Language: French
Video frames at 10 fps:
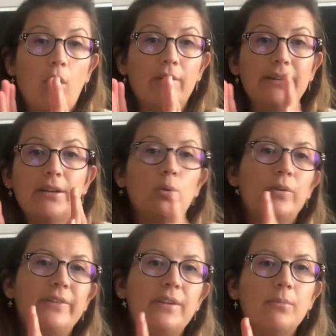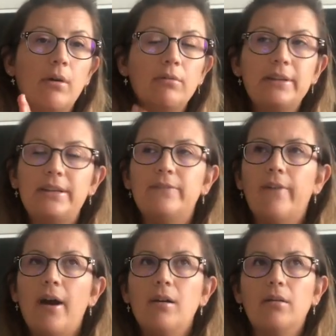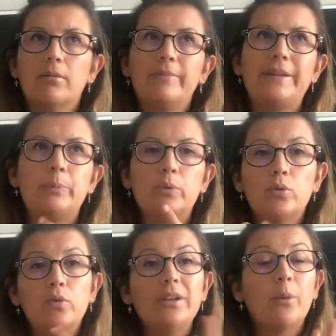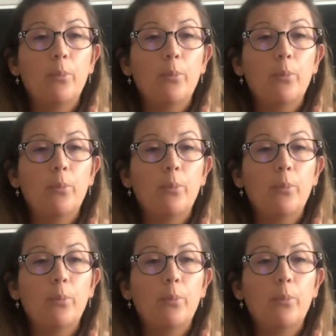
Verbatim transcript: on va dire, le ciment qui va un petit peu devenir